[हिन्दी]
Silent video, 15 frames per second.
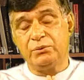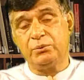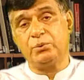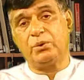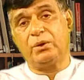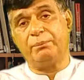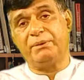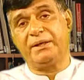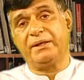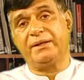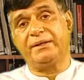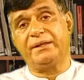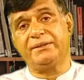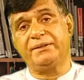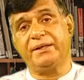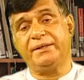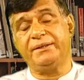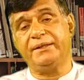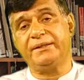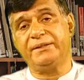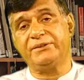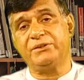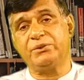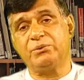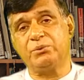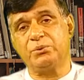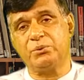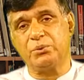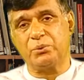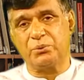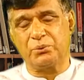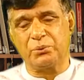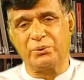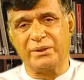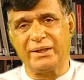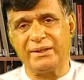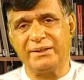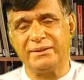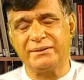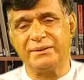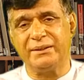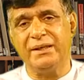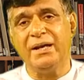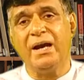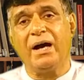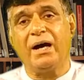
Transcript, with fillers: जो हमें करना चाहिए किसी को चोर चोर कहने से